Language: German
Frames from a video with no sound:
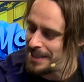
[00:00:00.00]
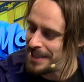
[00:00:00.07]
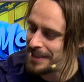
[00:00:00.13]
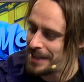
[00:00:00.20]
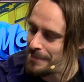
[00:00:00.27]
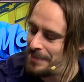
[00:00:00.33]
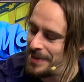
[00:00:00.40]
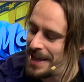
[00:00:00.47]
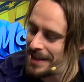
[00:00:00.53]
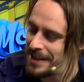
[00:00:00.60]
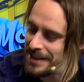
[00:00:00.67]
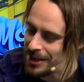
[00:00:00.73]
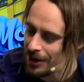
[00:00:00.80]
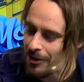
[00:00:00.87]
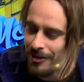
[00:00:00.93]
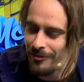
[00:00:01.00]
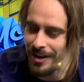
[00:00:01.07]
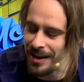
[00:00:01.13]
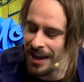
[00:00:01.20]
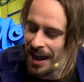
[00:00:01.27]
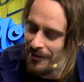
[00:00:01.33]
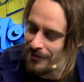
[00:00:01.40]
einer skalpierten
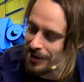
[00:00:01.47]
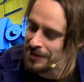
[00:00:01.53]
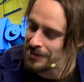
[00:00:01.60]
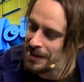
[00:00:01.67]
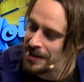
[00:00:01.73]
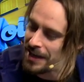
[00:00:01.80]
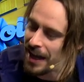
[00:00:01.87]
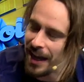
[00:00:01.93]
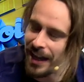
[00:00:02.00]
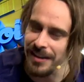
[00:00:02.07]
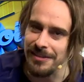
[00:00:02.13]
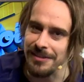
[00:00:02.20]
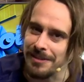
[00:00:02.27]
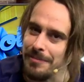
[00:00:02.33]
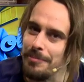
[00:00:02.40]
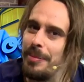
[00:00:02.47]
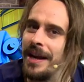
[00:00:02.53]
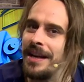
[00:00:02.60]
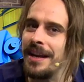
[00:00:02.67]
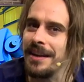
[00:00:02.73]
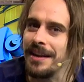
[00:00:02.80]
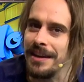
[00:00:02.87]
Dauerwelle einfach so in der Hand so zum
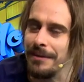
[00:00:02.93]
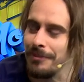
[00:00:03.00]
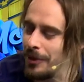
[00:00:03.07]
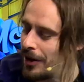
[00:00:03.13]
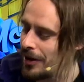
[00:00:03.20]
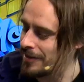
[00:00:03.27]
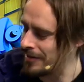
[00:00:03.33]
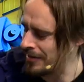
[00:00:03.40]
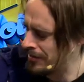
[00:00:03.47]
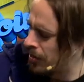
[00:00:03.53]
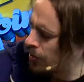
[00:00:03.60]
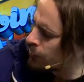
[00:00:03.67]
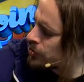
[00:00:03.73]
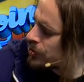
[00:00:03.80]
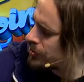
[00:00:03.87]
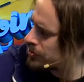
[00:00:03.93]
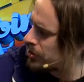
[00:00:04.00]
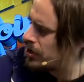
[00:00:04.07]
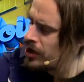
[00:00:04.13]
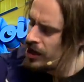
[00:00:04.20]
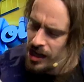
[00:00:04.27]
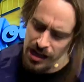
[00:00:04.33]
Bäcker gehe morgens, dass ich so aufstehen so,
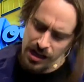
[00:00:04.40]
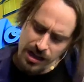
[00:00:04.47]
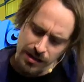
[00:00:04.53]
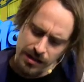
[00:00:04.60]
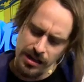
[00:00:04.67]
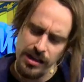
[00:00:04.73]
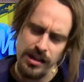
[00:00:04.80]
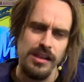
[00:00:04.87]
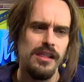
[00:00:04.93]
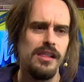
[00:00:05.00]
ah,